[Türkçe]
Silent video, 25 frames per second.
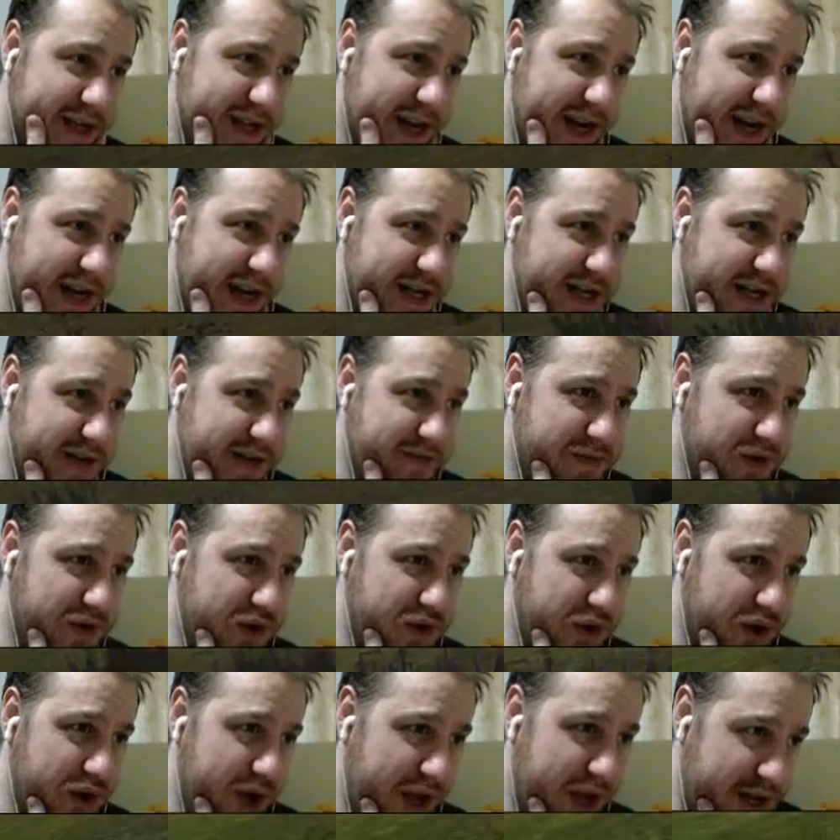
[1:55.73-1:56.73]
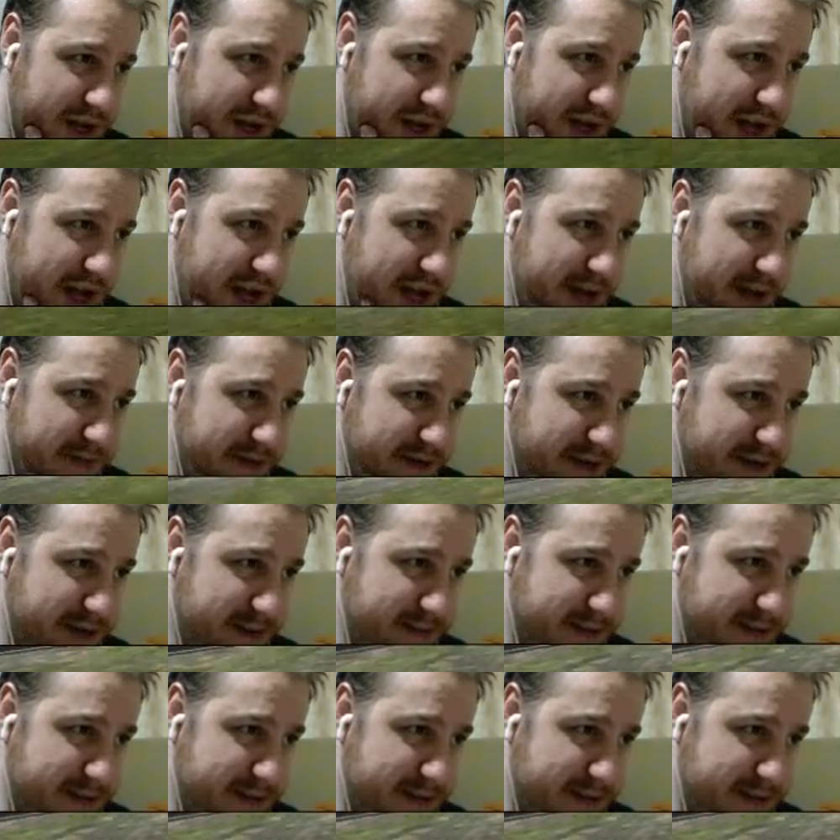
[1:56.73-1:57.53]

alacağım. motor yeniden yapacağım.